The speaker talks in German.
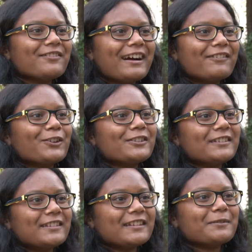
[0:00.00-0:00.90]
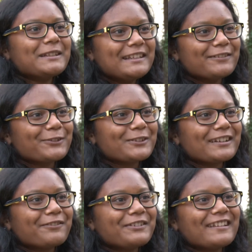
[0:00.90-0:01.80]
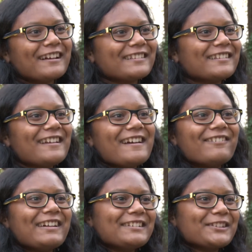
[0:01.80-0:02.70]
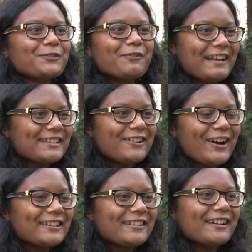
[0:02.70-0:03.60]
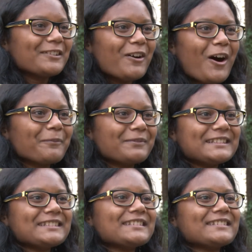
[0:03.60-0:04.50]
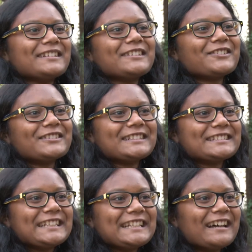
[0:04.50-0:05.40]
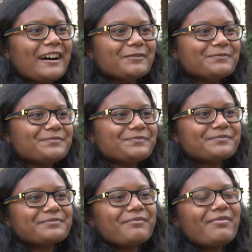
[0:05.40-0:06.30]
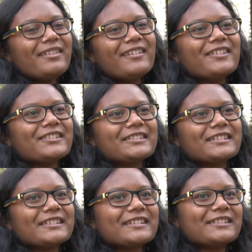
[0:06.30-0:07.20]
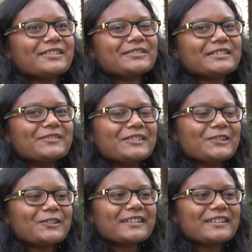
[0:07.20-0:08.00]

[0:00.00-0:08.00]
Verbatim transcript: Dabei wollten sie sich mit ihr fotografieren lassen, weil die so weiße Leute halt überhaupt nicht, noch nicht gesehen haben. Und das ist halt ziemlich